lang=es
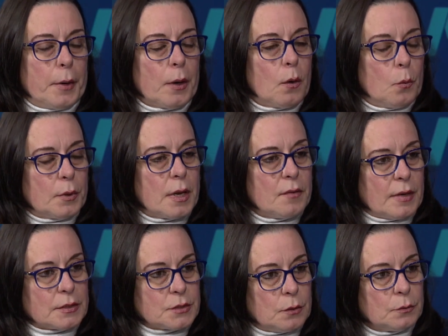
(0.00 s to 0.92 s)
pues con una
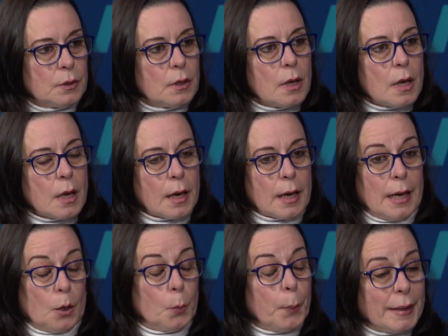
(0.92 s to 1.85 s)
inflación
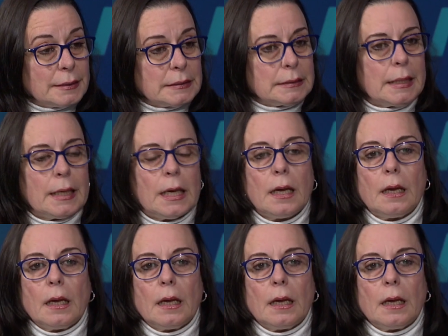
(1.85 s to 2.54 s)
galopante,